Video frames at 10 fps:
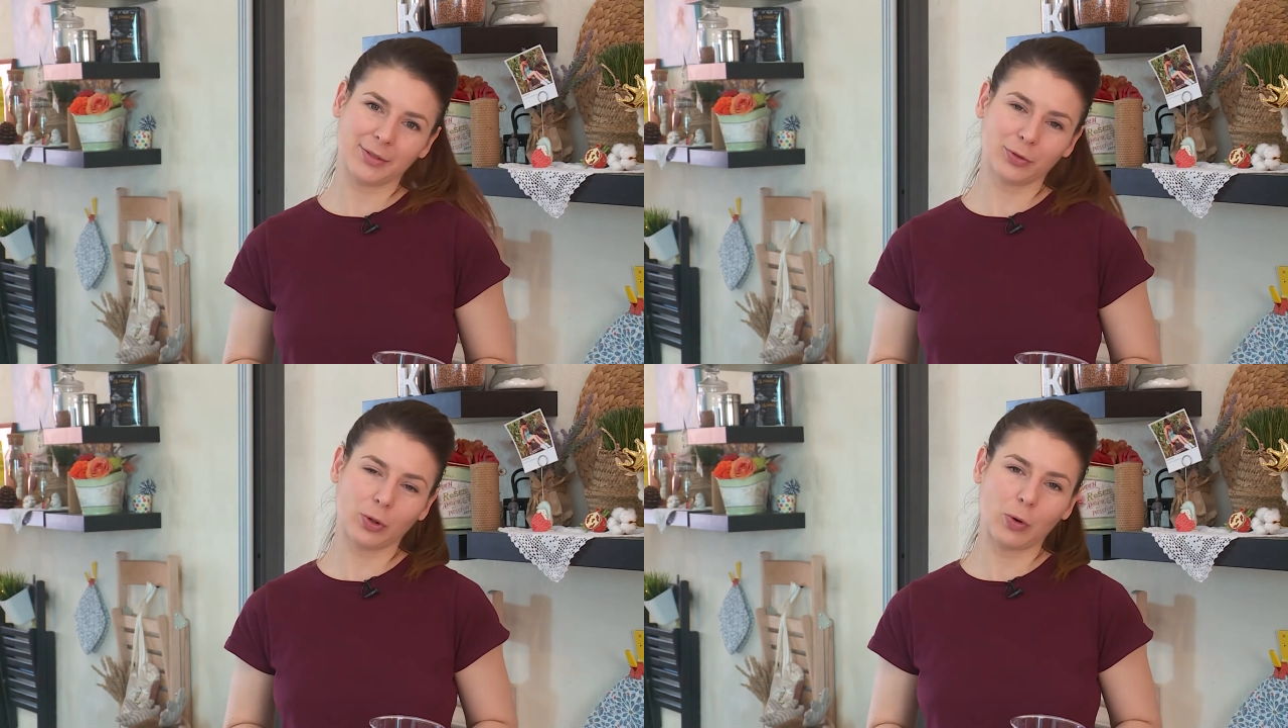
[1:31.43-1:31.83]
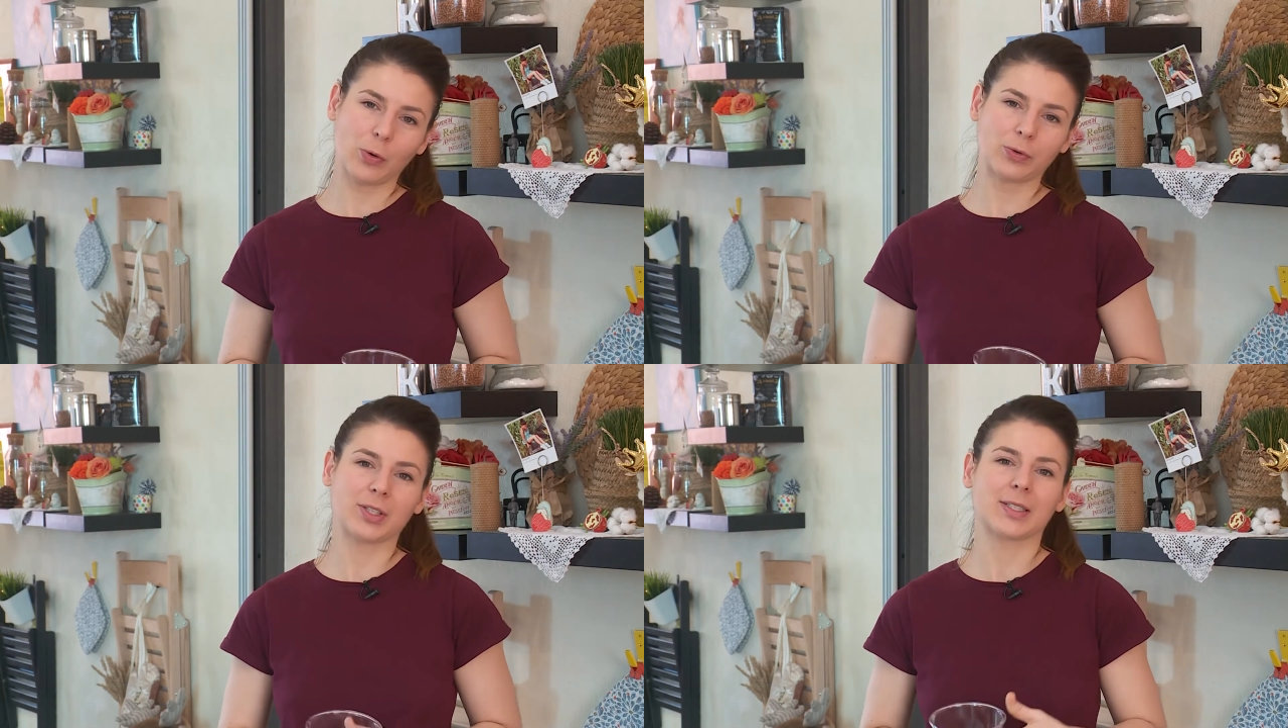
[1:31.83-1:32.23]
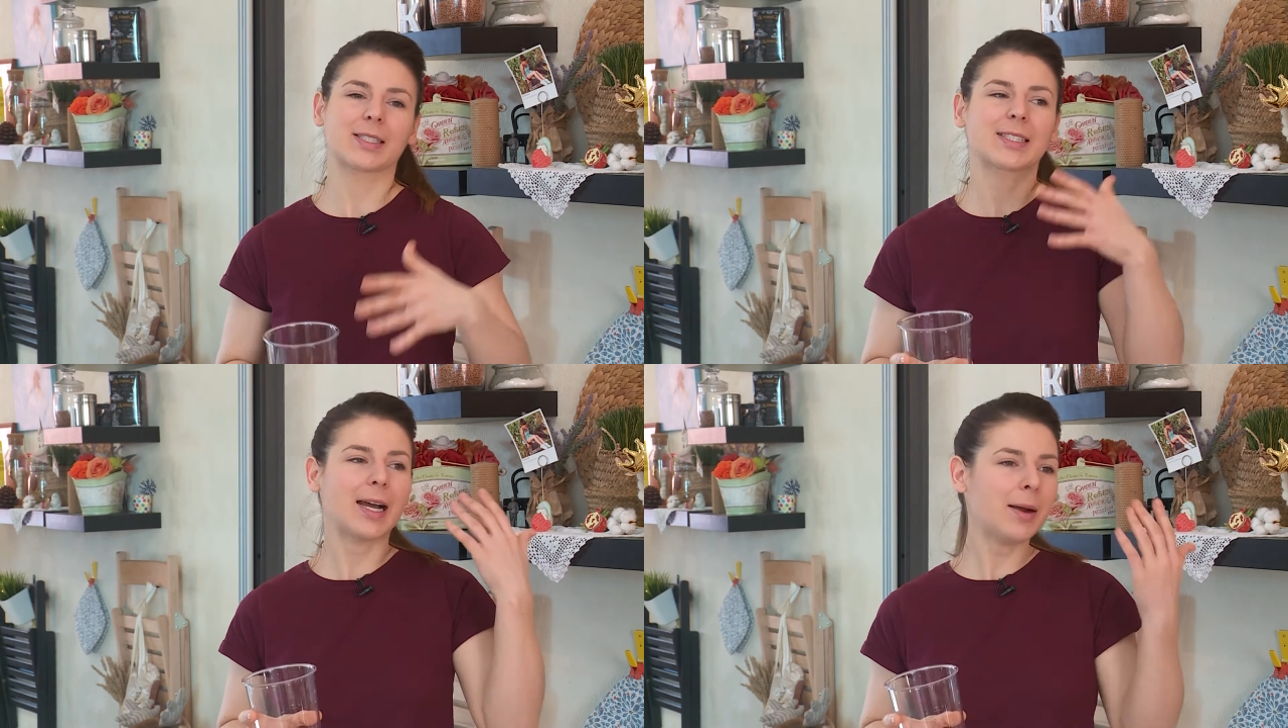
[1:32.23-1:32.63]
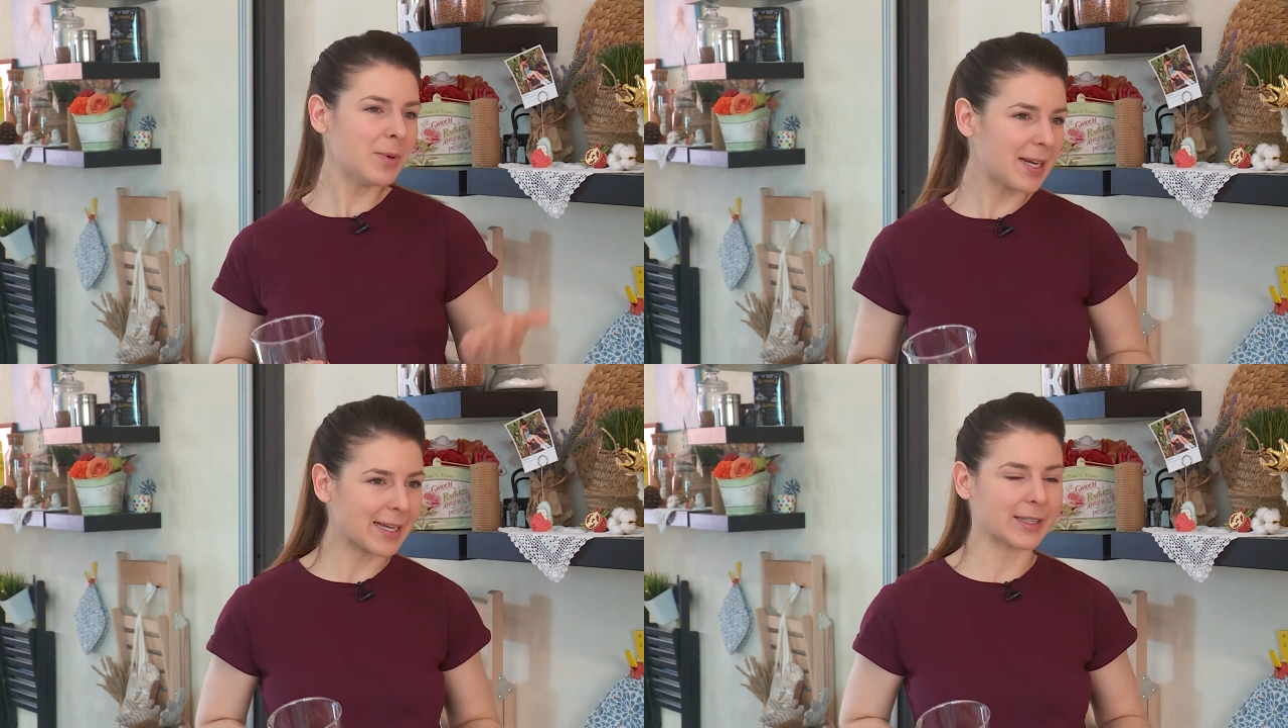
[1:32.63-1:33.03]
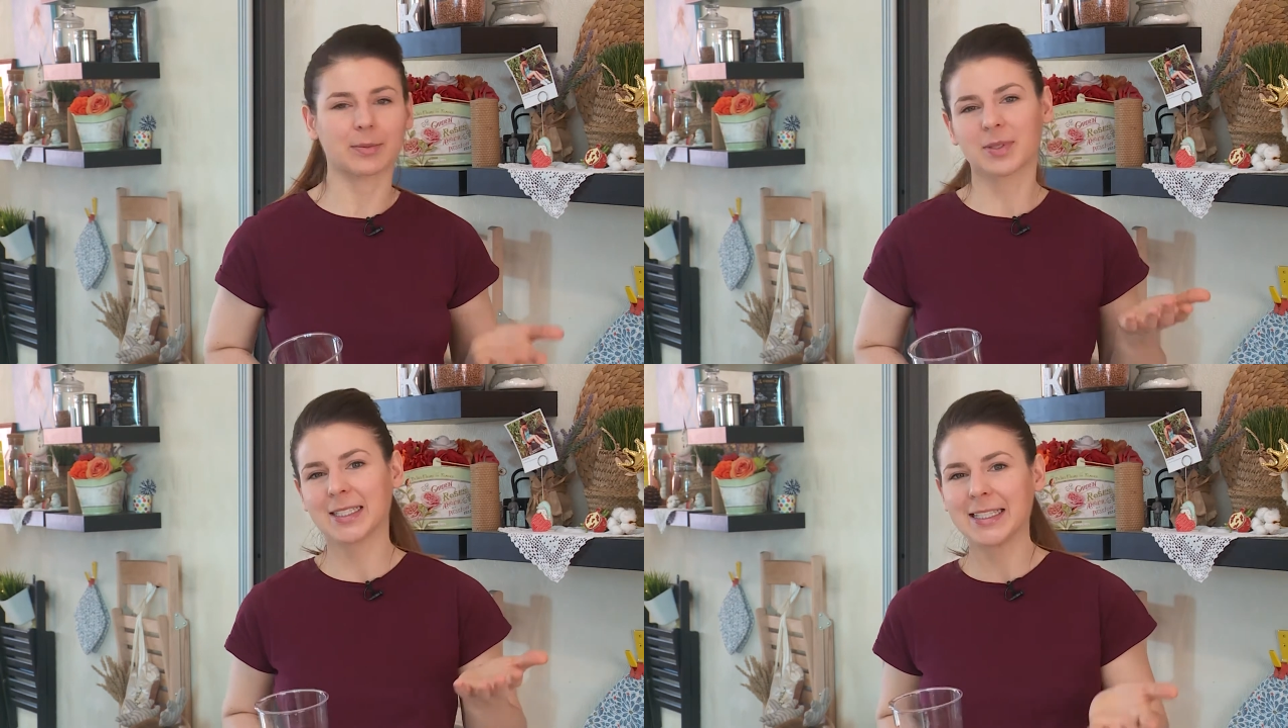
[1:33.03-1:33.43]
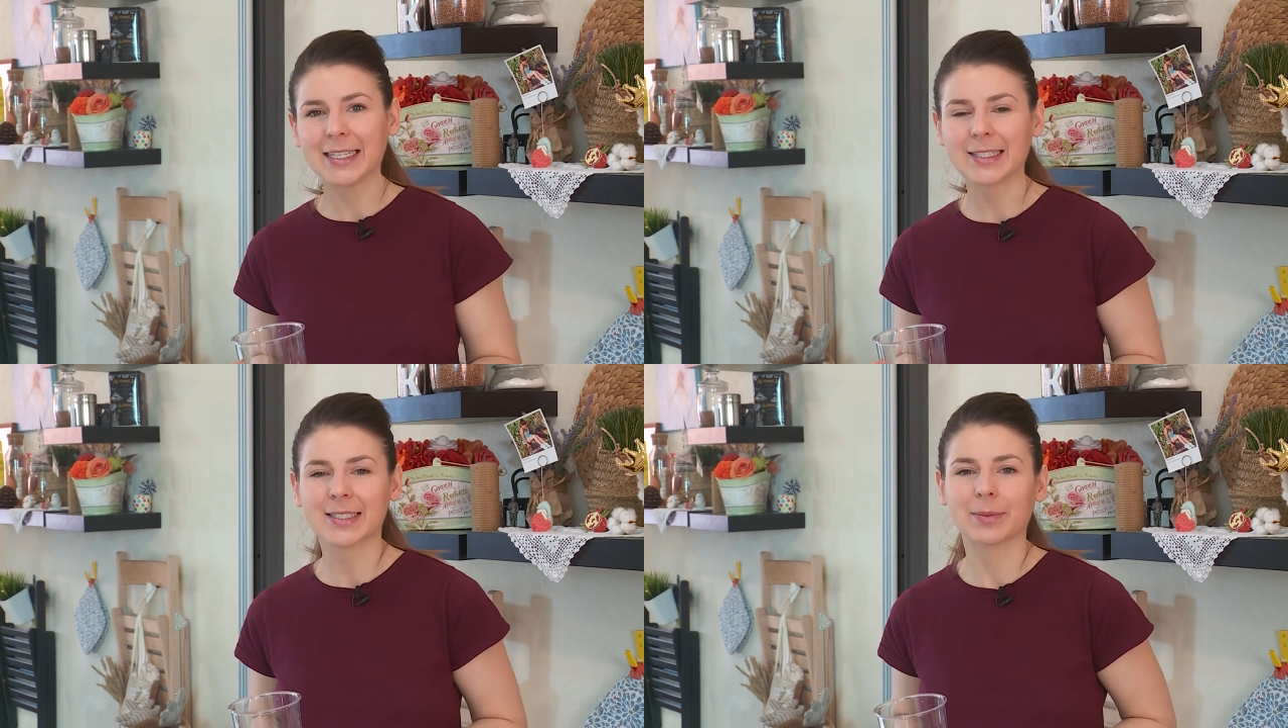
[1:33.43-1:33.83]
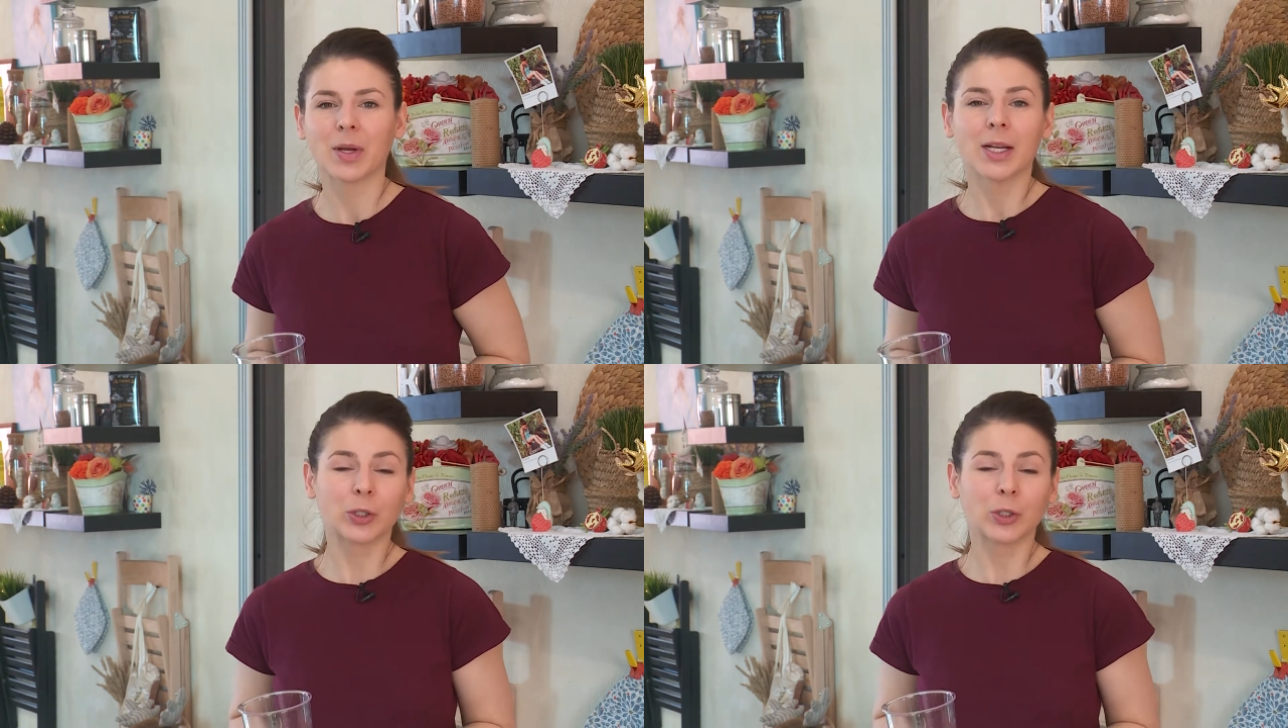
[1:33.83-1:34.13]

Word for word: в духовке, с омлетом, с кексом,